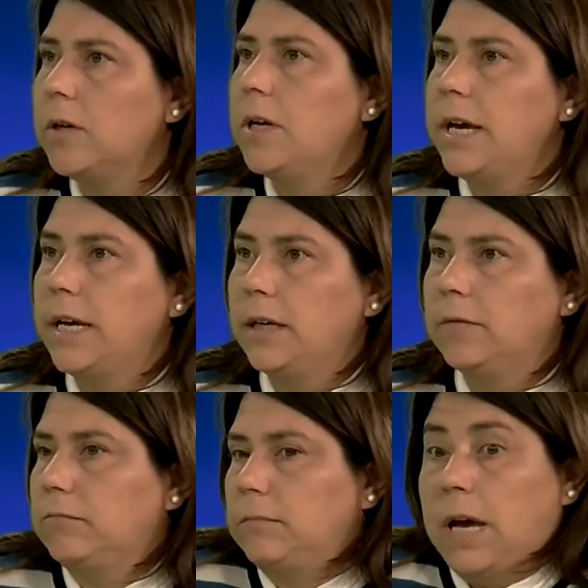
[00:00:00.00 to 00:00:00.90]

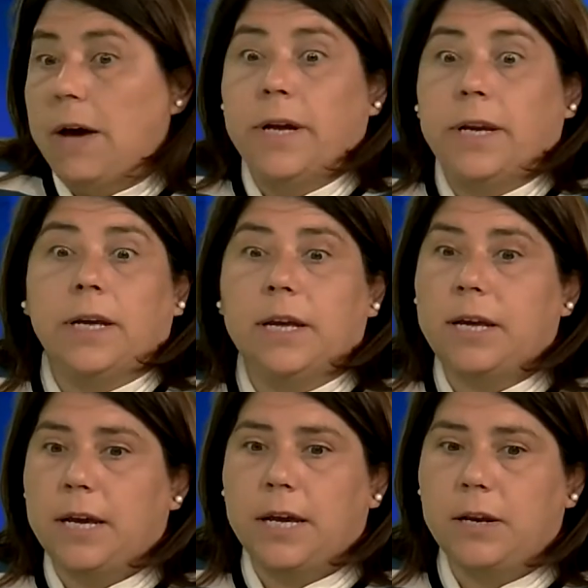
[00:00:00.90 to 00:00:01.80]
en, a ver,
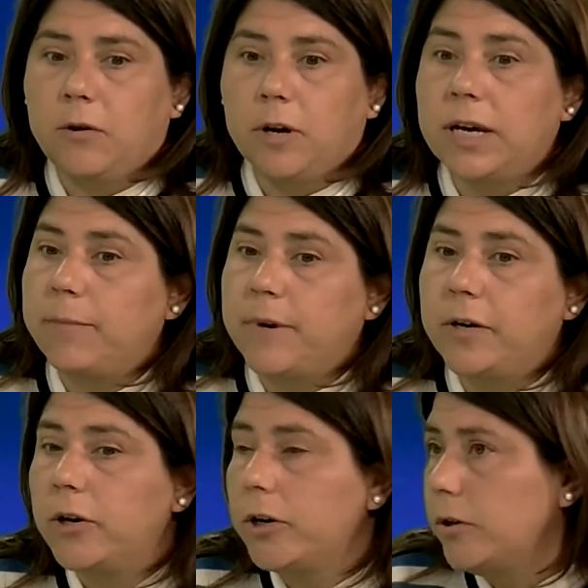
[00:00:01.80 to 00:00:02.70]
en lo que
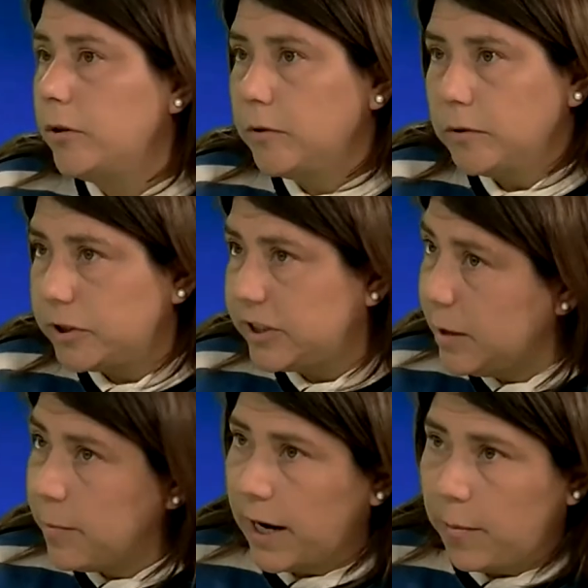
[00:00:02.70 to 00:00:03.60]
mejor sea
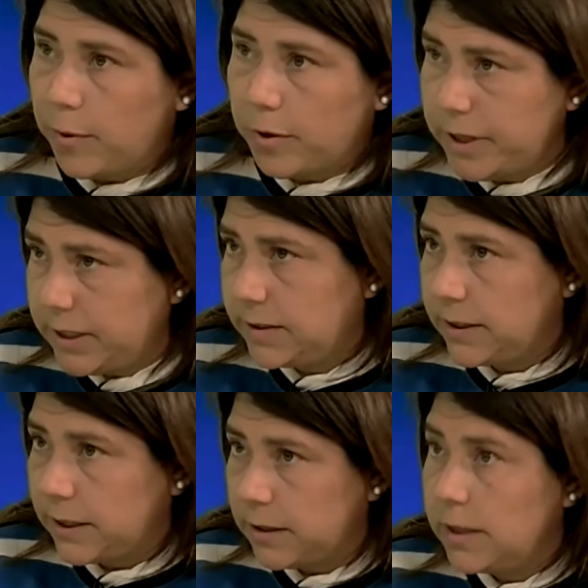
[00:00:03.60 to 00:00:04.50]
para la
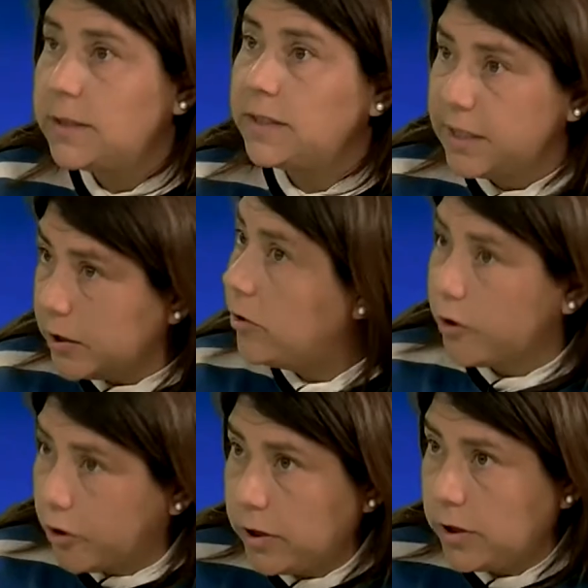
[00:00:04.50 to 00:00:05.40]
provincia, siendo
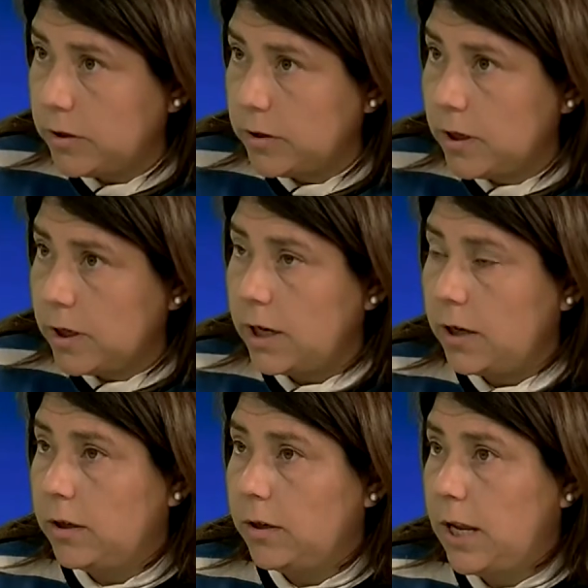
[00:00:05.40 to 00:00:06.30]
hoy
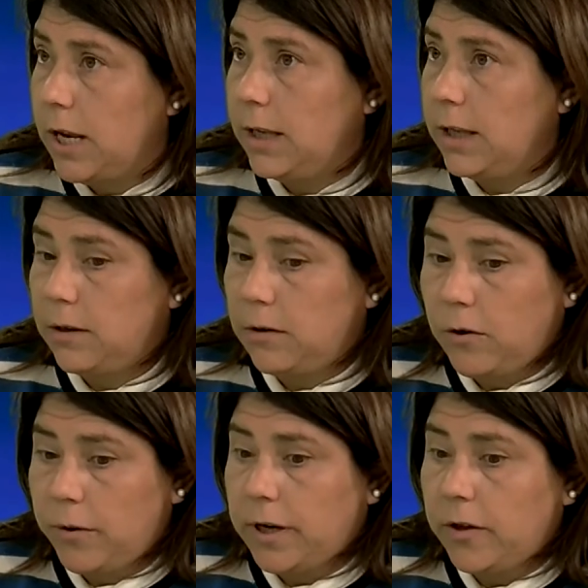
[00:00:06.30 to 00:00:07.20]
el,
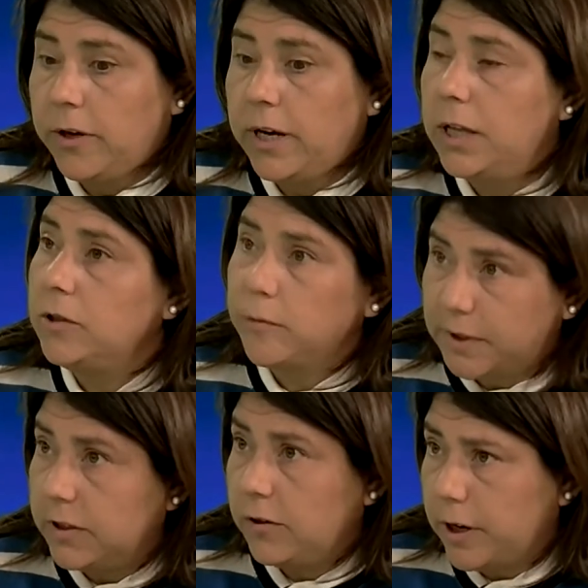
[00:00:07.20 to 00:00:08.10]
gobernador electo
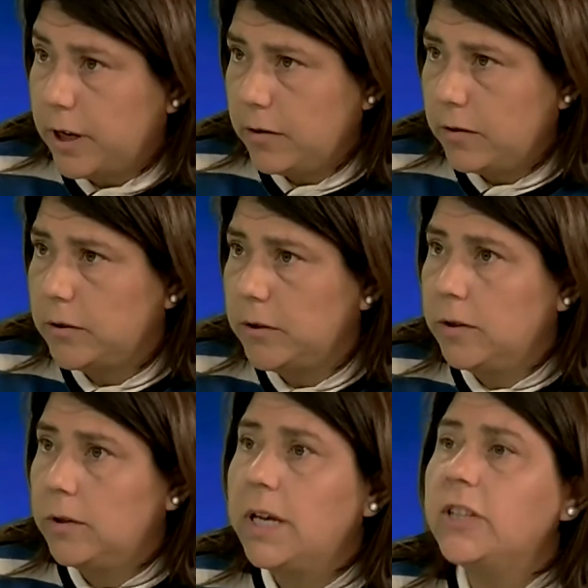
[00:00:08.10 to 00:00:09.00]
Marcelo Rego.
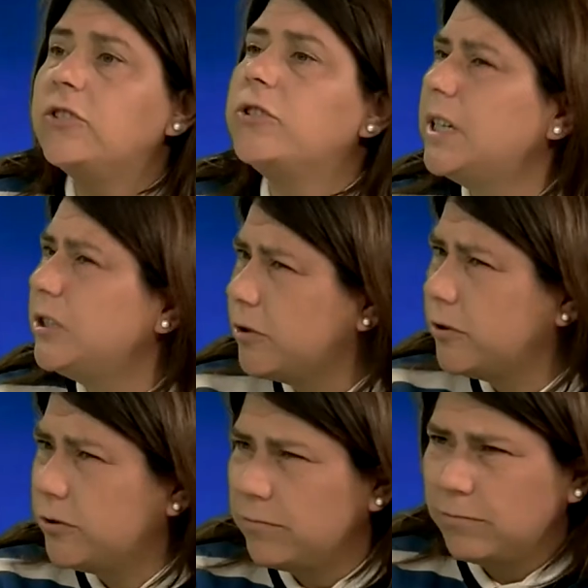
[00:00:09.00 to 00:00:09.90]
Eso, eso
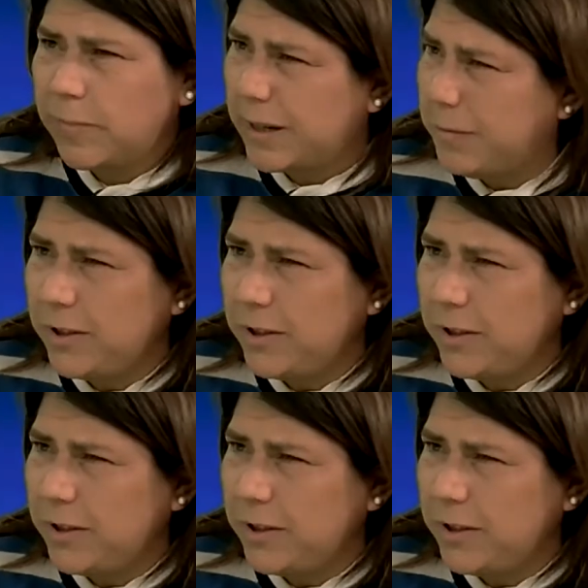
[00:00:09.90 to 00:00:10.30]
para mí no